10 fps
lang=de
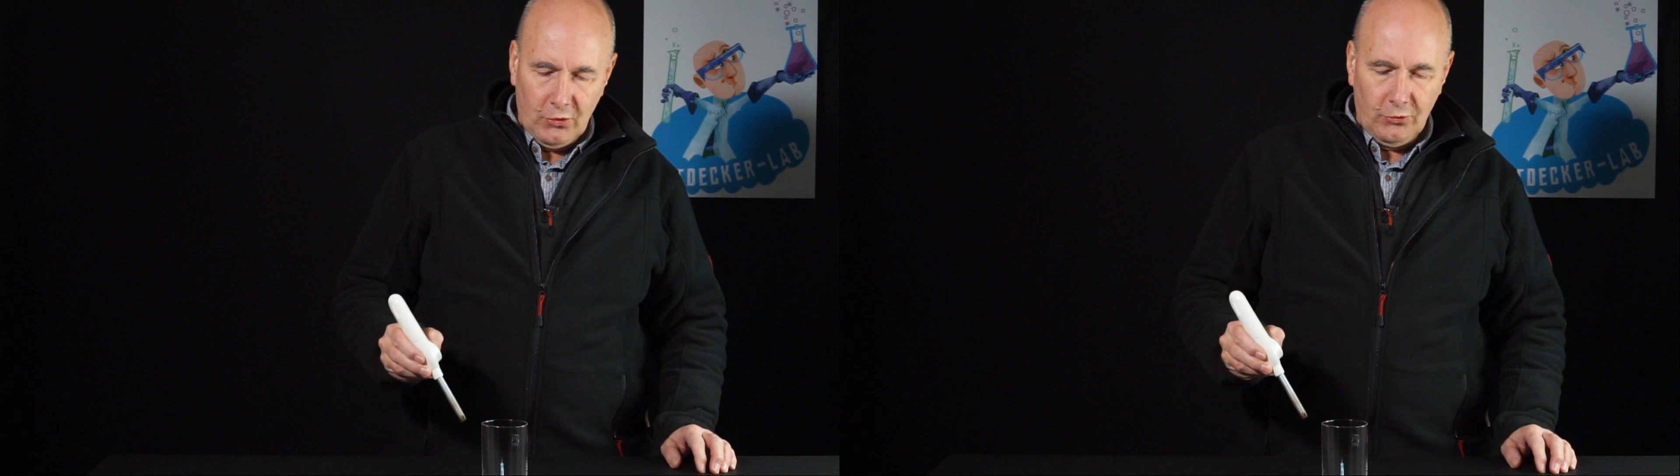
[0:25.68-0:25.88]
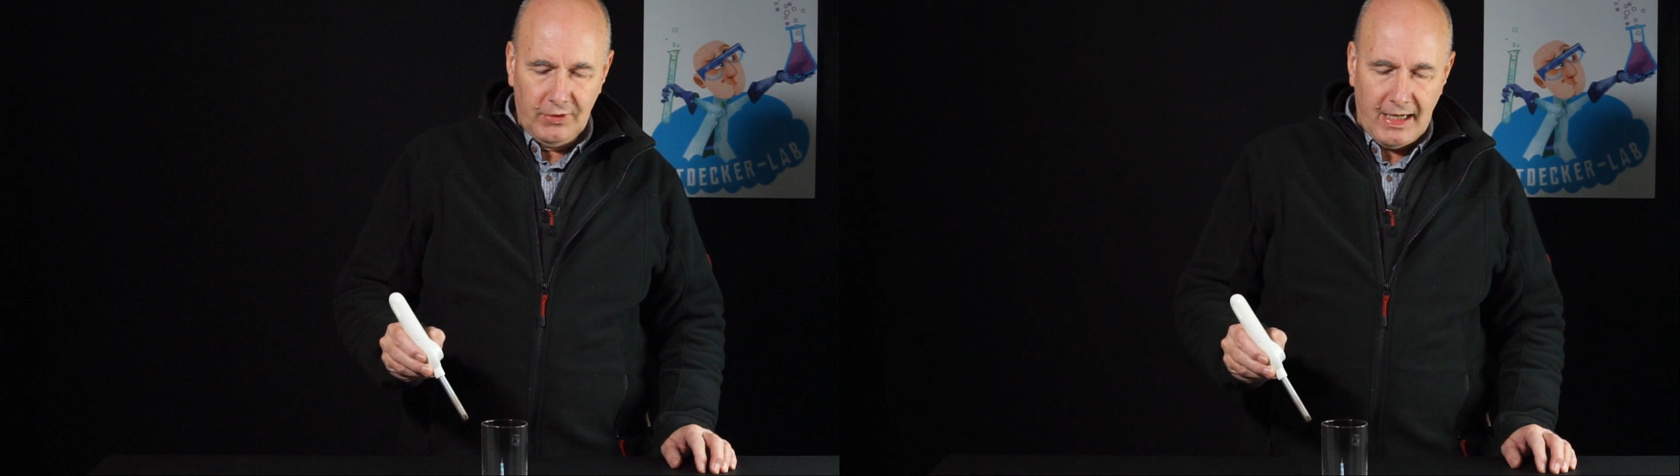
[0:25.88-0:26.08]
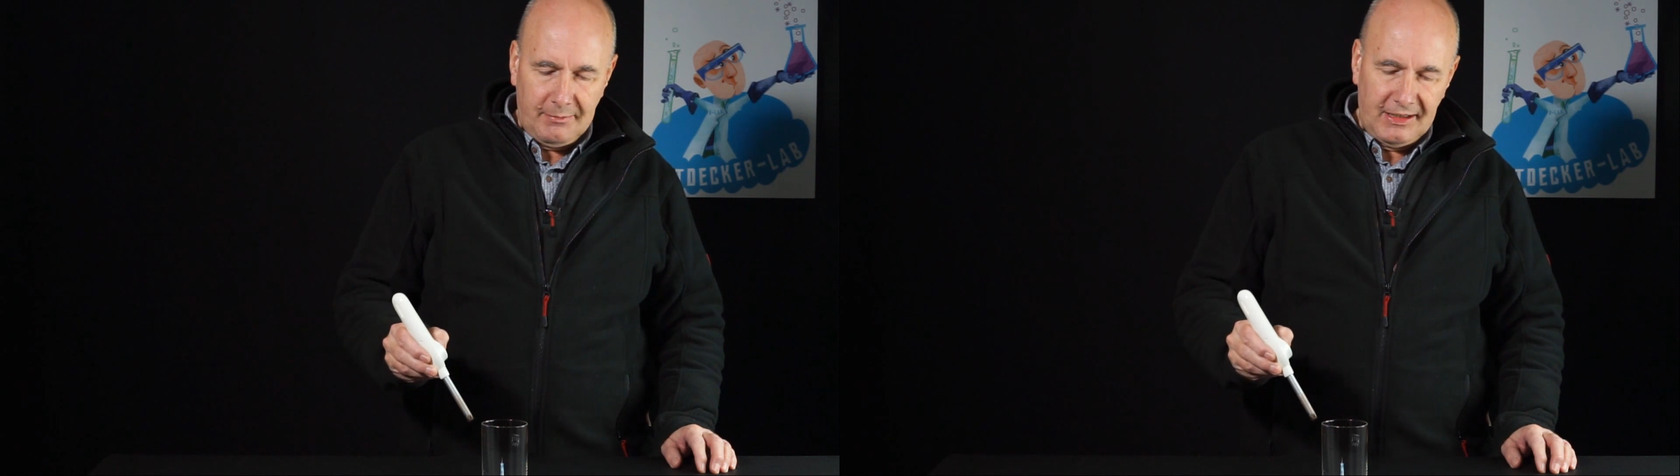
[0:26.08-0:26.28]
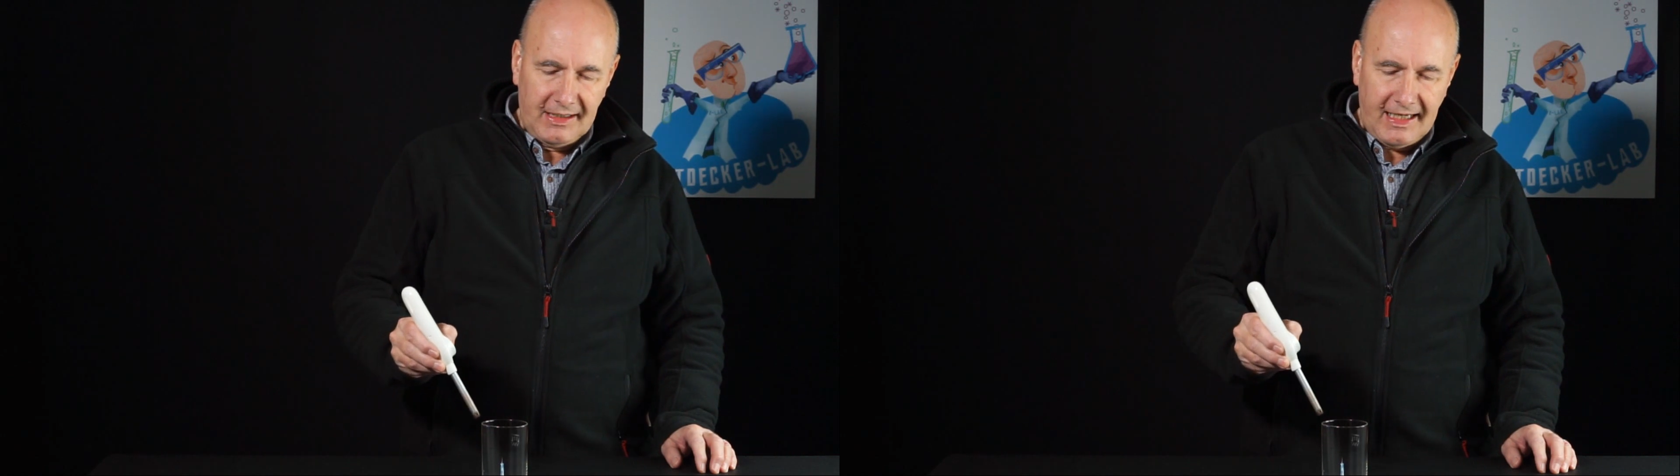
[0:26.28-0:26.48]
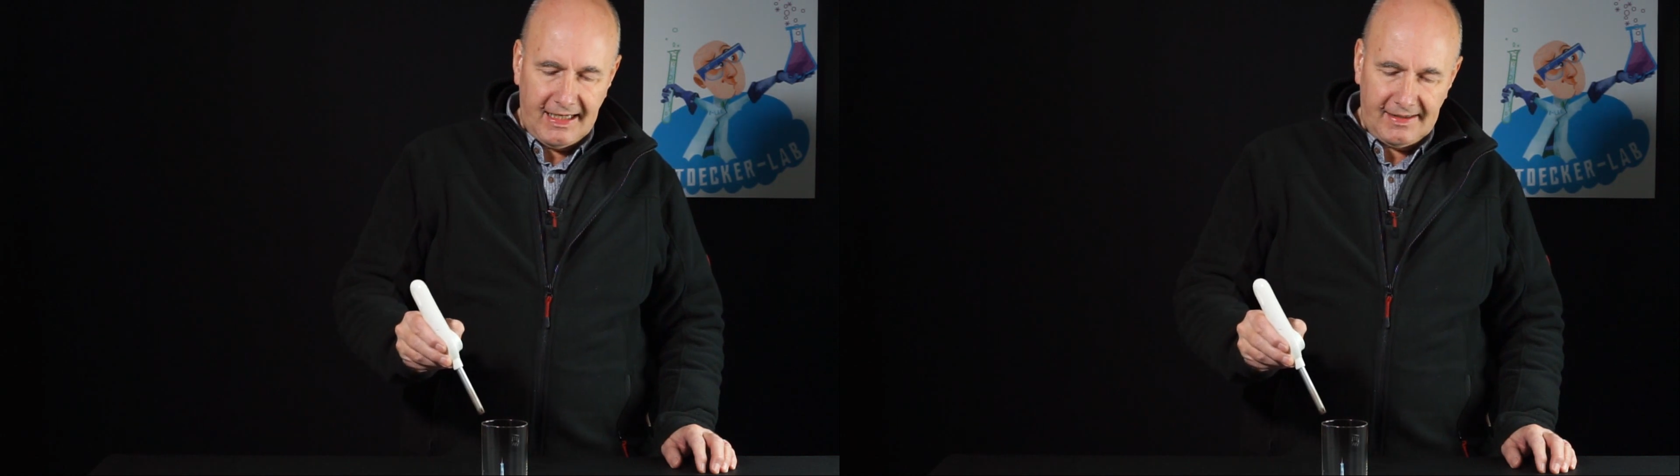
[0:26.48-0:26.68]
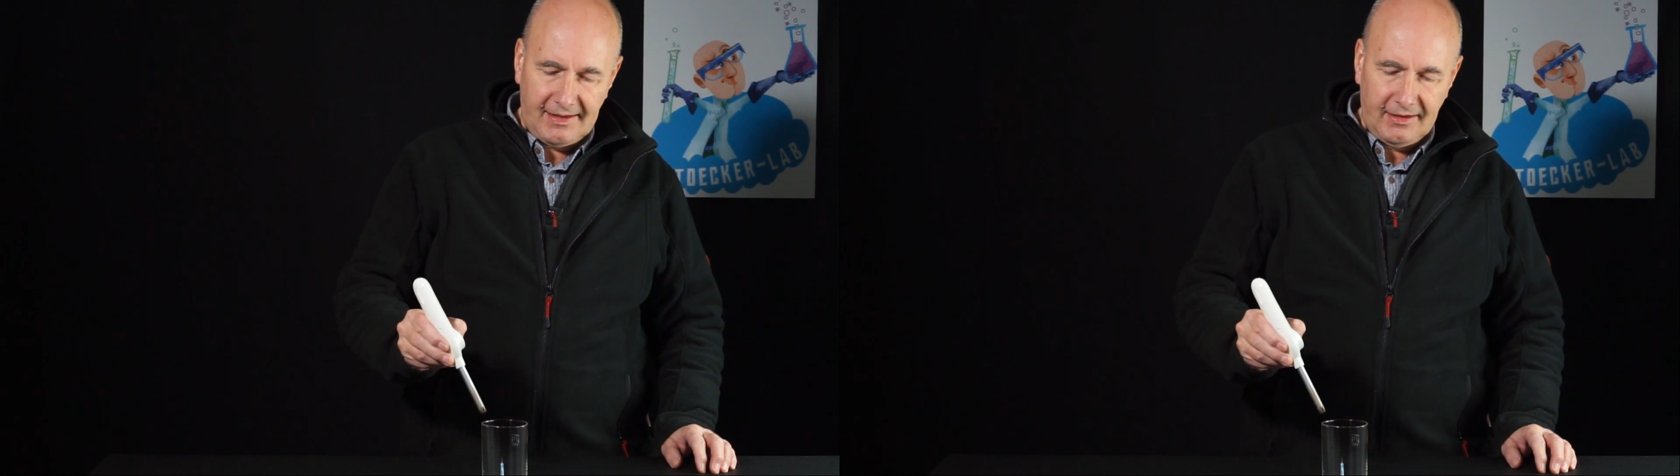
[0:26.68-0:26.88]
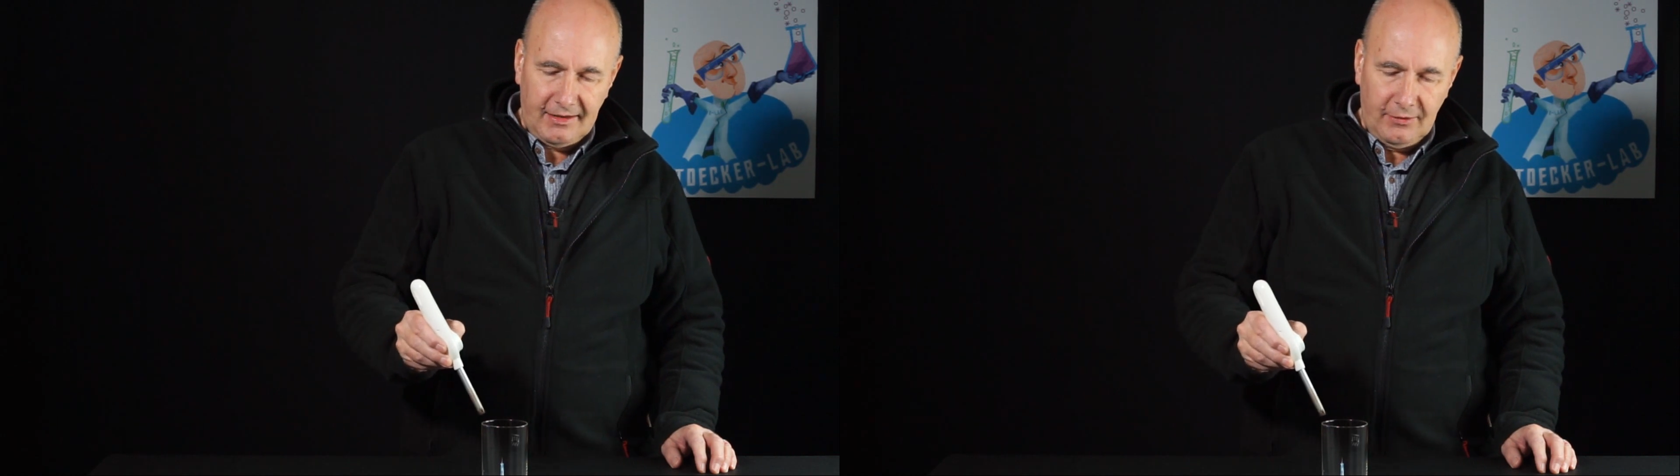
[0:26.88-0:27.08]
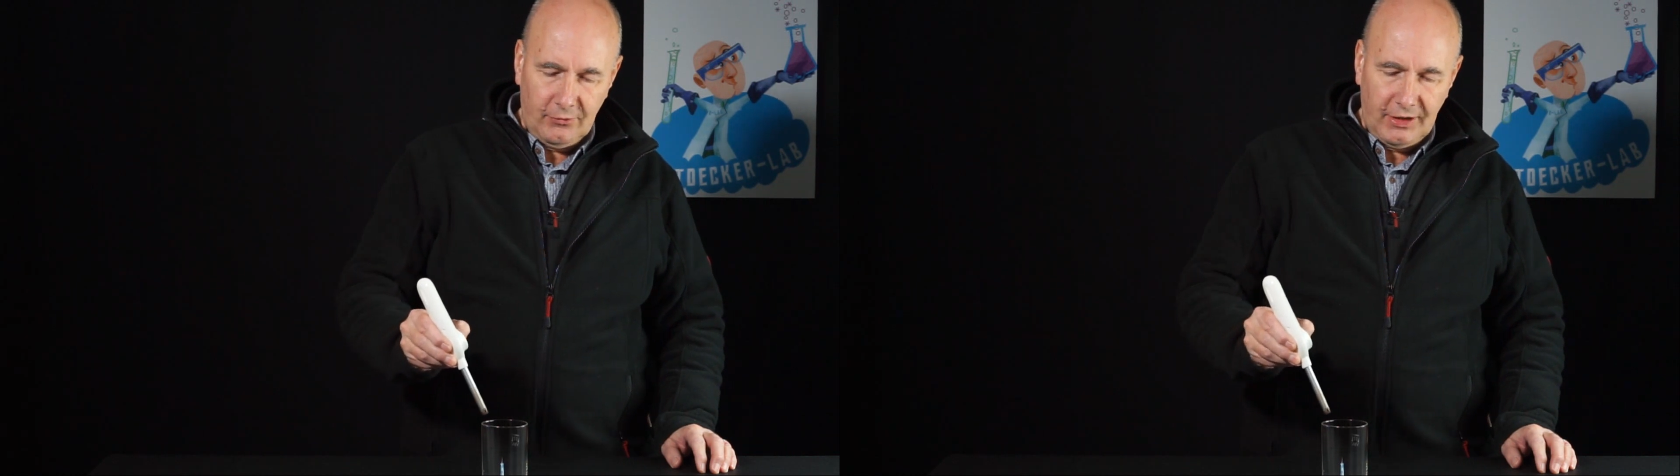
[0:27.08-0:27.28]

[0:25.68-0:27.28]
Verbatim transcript: und da habe ich eine Kerze drin